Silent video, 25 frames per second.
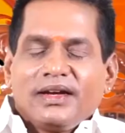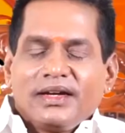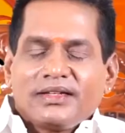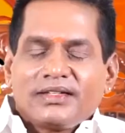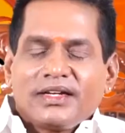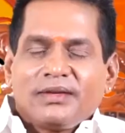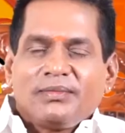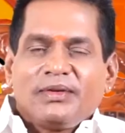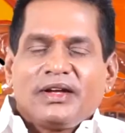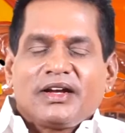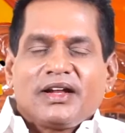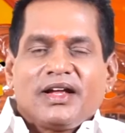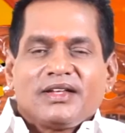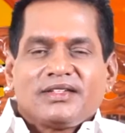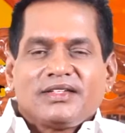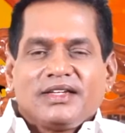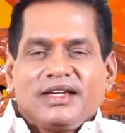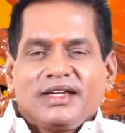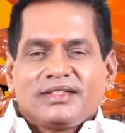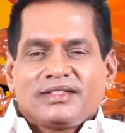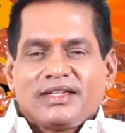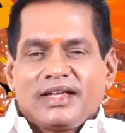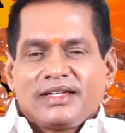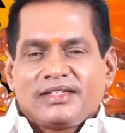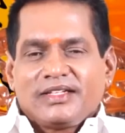ரிஷப
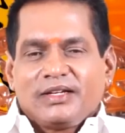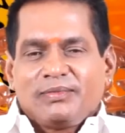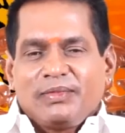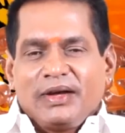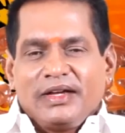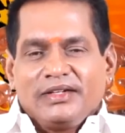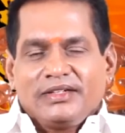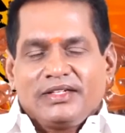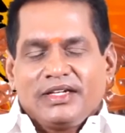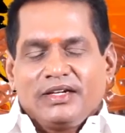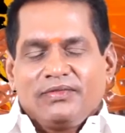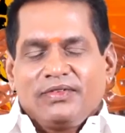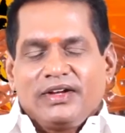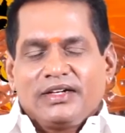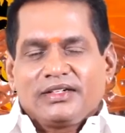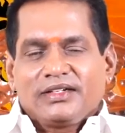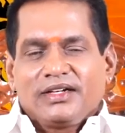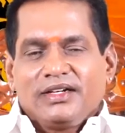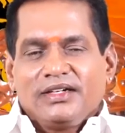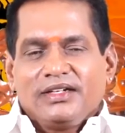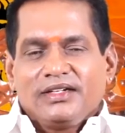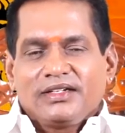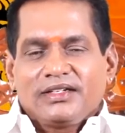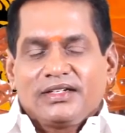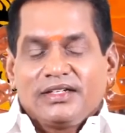ராசியை சேர்ந்த
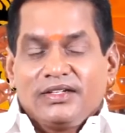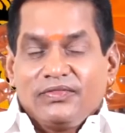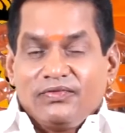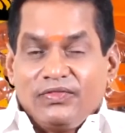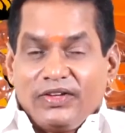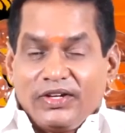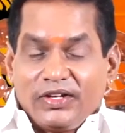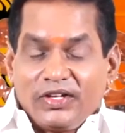பாக்கியவான்களுக்கு